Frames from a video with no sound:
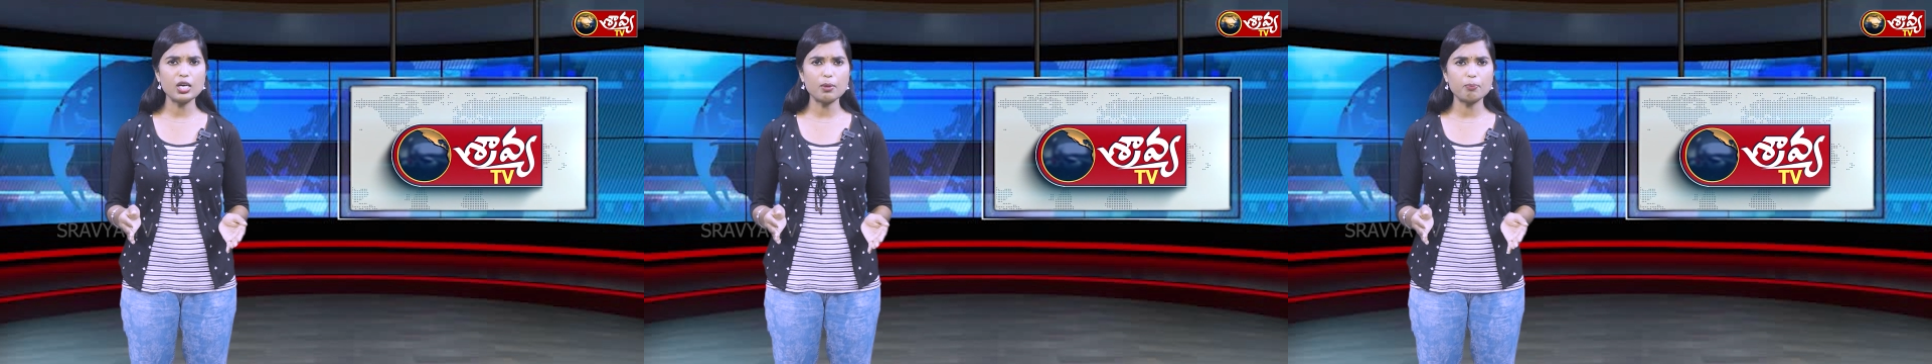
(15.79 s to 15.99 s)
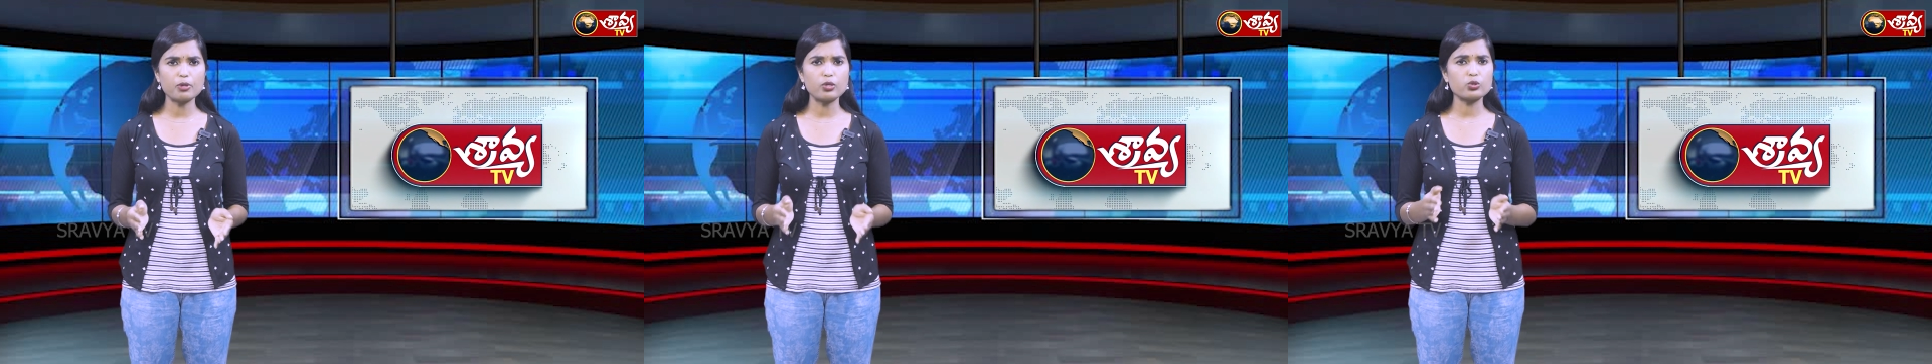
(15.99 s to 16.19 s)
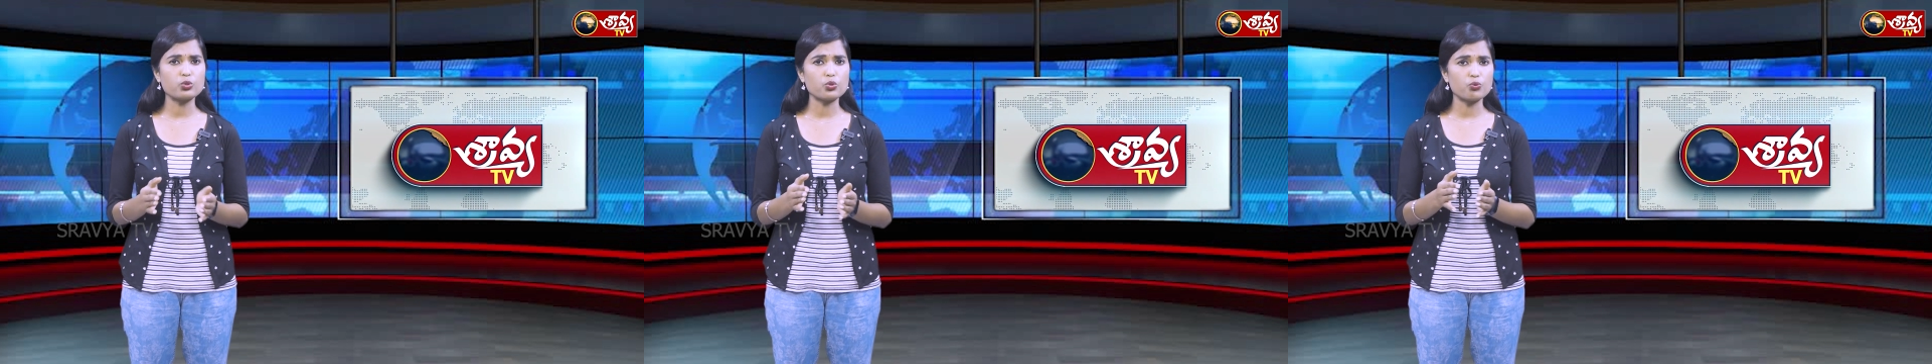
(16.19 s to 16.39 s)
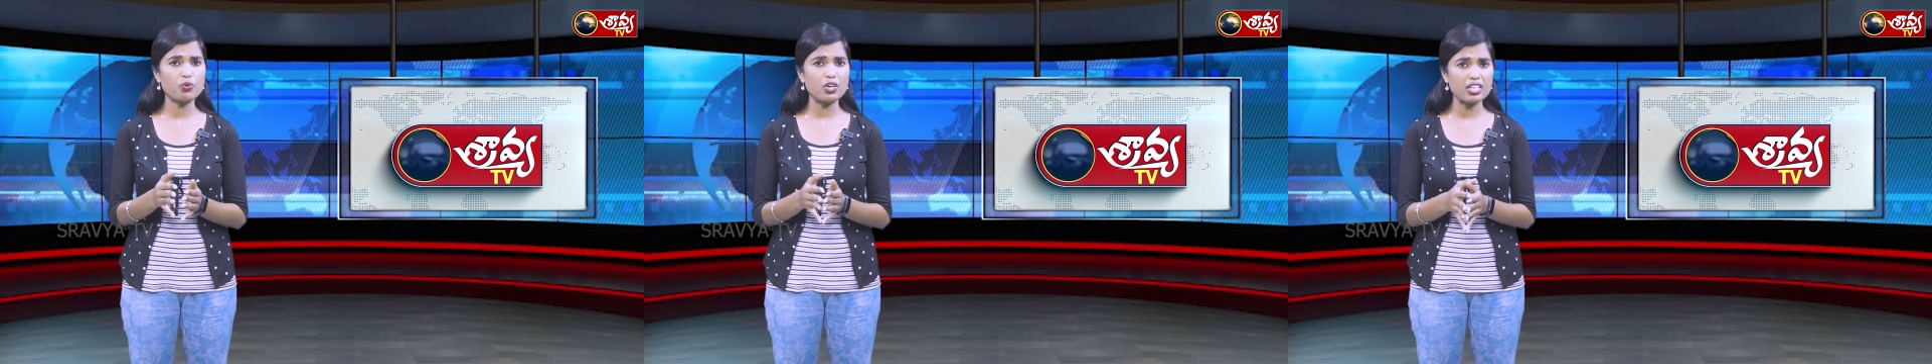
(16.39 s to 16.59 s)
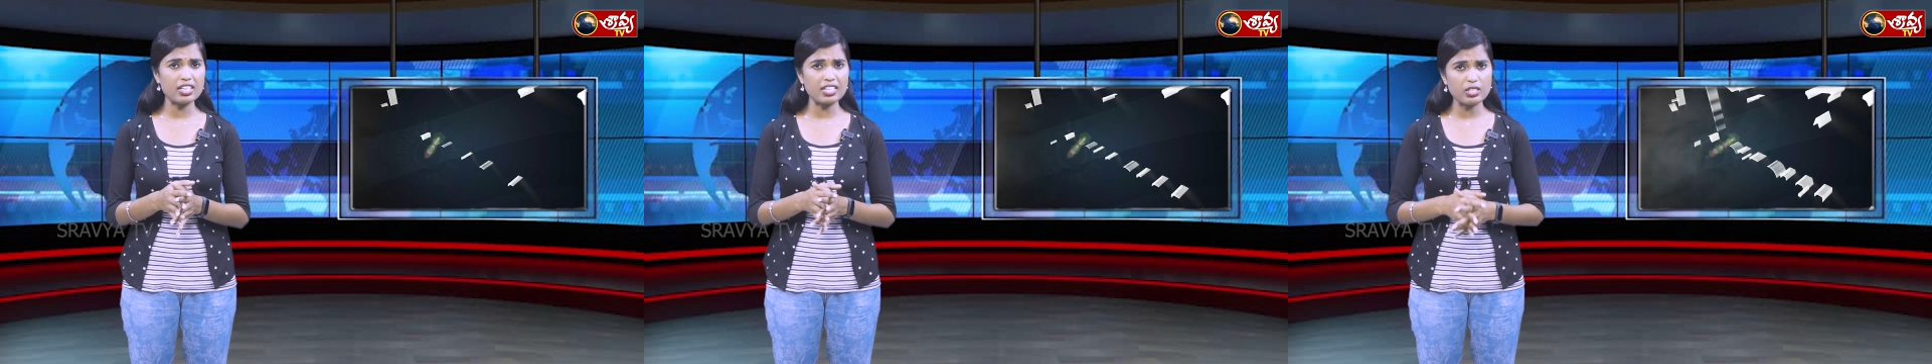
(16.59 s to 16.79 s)
కప్లో
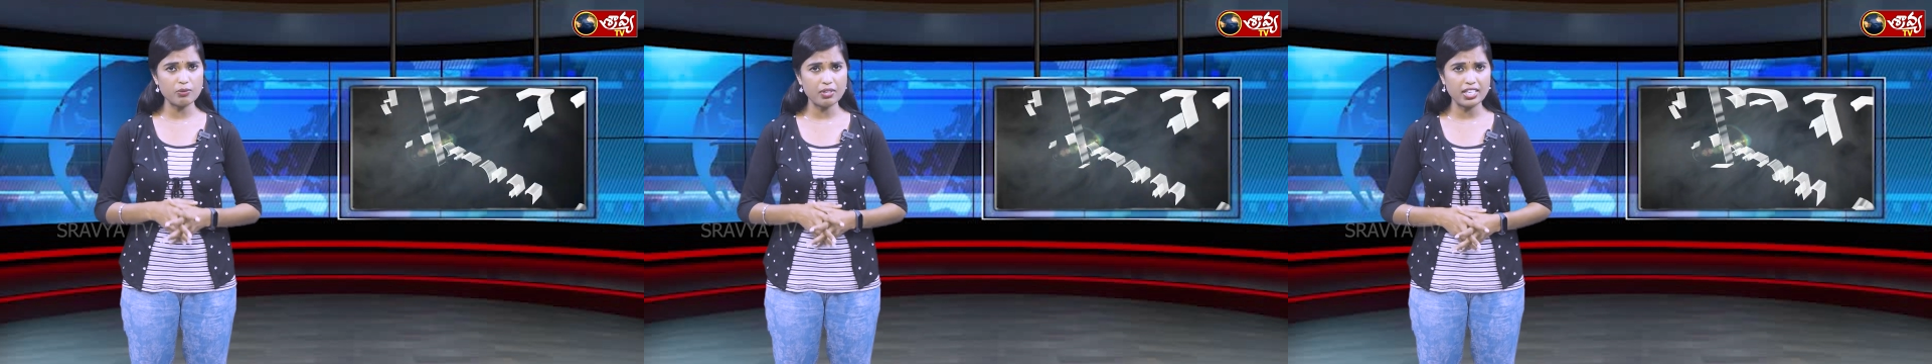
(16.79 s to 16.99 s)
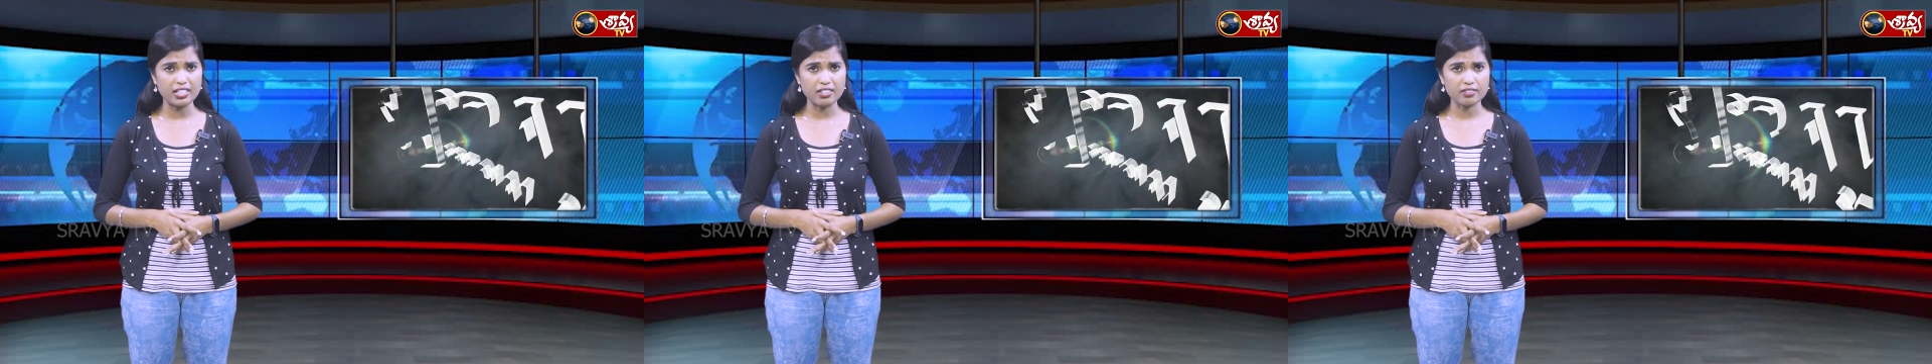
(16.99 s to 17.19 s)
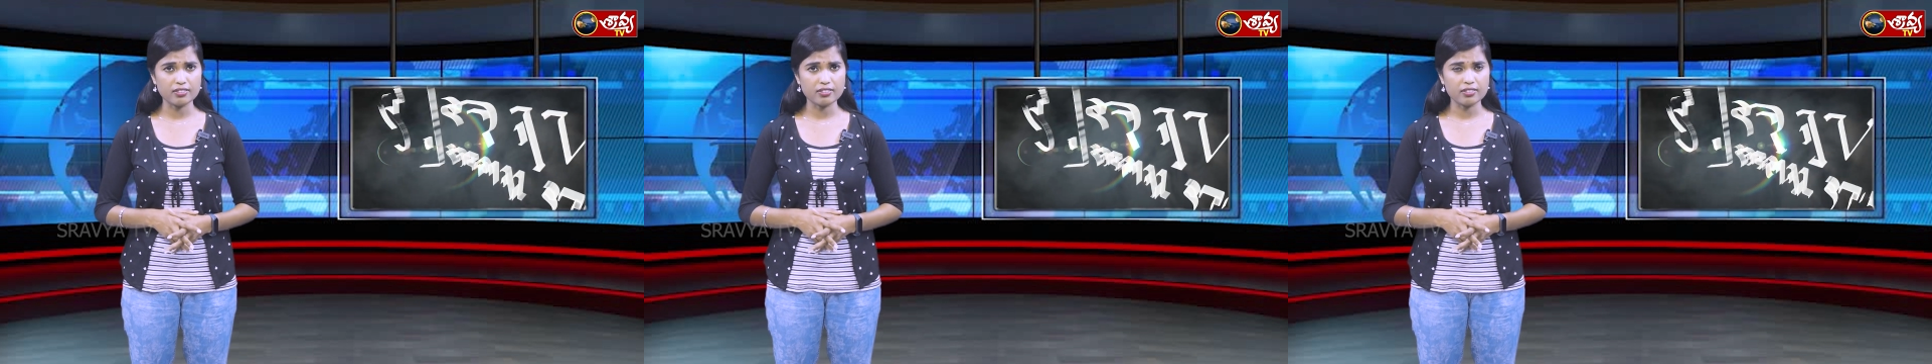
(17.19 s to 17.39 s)
తుఫాన్ లాంటి వాళ్లే